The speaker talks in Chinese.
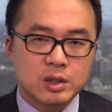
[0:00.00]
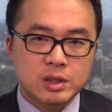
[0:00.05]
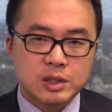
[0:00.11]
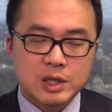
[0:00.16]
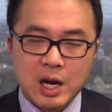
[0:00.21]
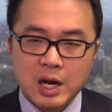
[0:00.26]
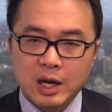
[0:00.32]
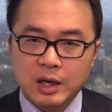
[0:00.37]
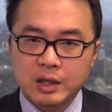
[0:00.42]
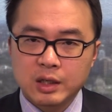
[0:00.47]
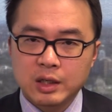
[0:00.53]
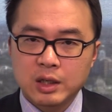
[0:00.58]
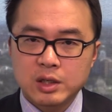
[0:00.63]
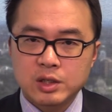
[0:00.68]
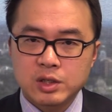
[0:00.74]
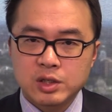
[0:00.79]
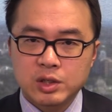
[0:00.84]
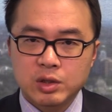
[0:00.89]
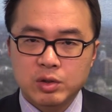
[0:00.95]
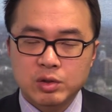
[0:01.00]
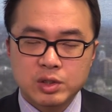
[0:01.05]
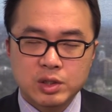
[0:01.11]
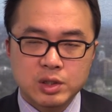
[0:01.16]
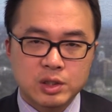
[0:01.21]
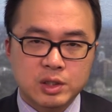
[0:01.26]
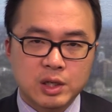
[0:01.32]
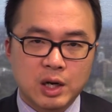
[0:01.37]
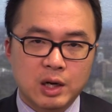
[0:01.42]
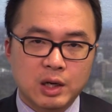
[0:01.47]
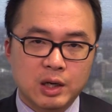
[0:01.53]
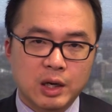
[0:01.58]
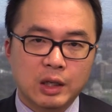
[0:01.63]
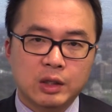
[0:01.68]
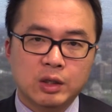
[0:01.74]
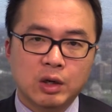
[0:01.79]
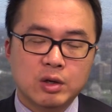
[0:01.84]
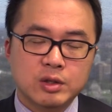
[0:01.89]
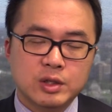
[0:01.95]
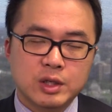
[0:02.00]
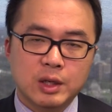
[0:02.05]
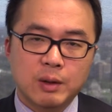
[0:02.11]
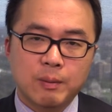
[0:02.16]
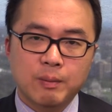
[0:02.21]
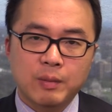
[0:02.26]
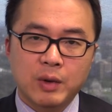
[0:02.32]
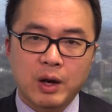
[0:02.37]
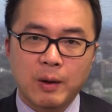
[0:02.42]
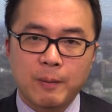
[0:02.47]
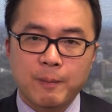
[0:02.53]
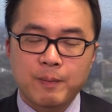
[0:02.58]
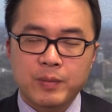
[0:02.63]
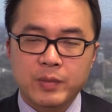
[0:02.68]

价格是由市场来调节的啊。